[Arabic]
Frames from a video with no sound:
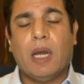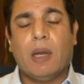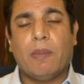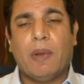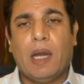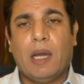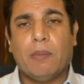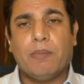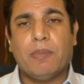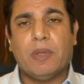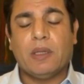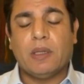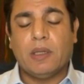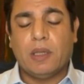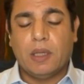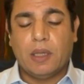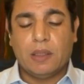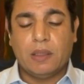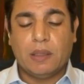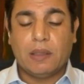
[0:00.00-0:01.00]
مع
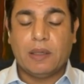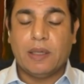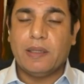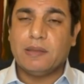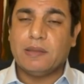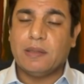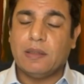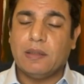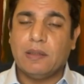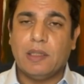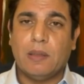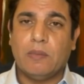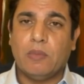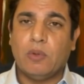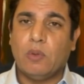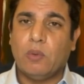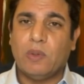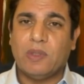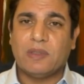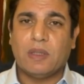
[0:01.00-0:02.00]
محبتنا للرئيس دياب
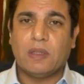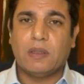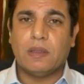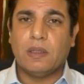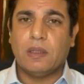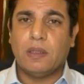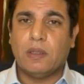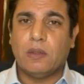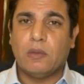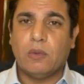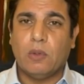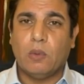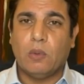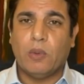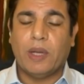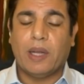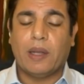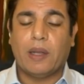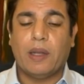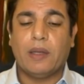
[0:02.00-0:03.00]
وهو صديق
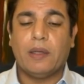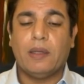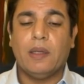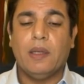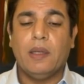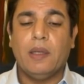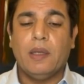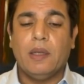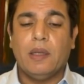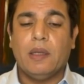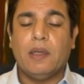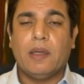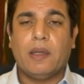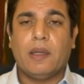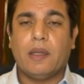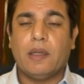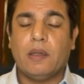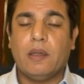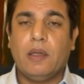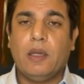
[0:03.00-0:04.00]
وهو خي
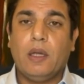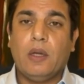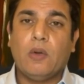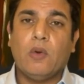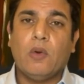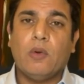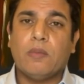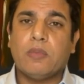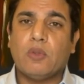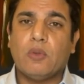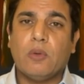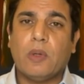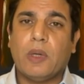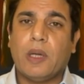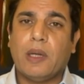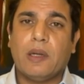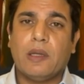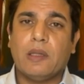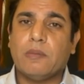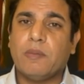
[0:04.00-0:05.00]
لكن حكومته
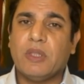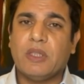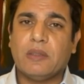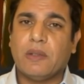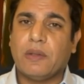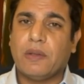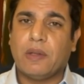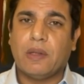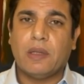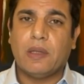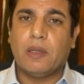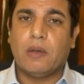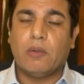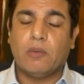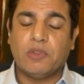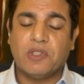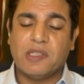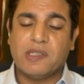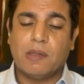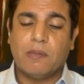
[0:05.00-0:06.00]
غرقت بالتنظير
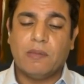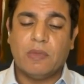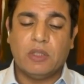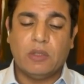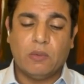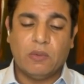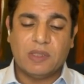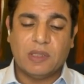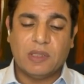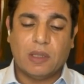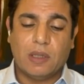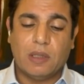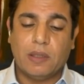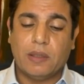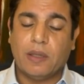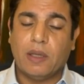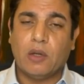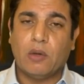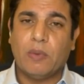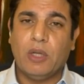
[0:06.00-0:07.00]
وجزء من الوزراء
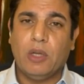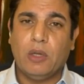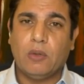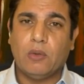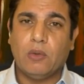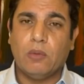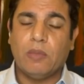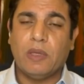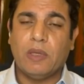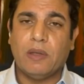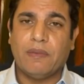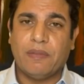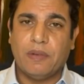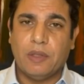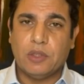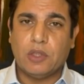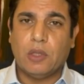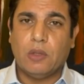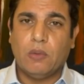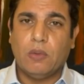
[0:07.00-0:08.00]
اللي كانوا بالحكومه
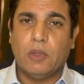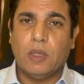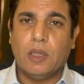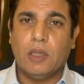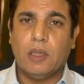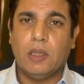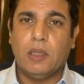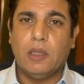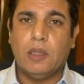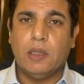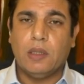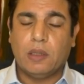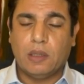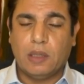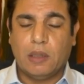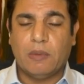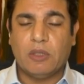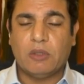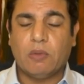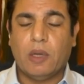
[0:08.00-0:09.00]
فاجئونا
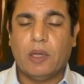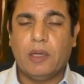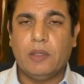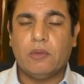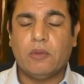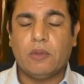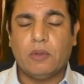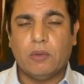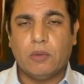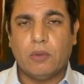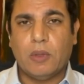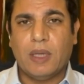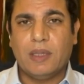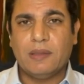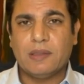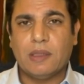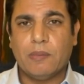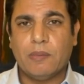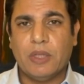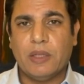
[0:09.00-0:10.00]
كنا متوقعين انه يكونوا
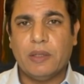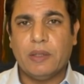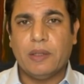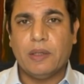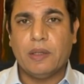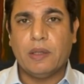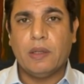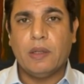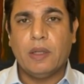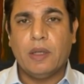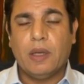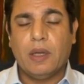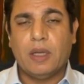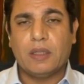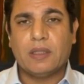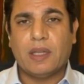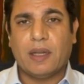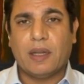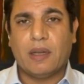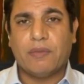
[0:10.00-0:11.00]
احسن من هيك
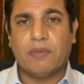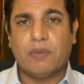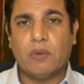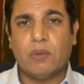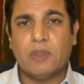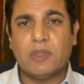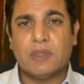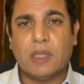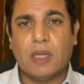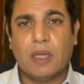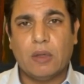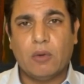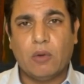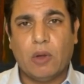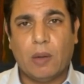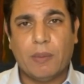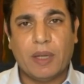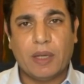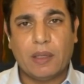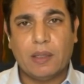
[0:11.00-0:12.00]
اعتكفوا
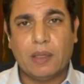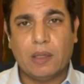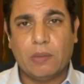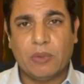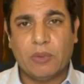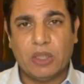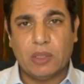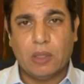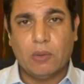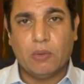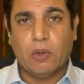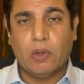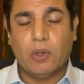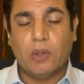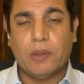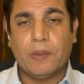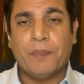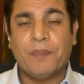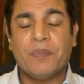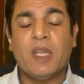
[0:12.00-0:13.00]
واستقالوا على بكير من
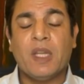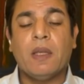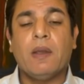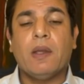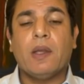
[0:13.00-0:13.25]
دورهم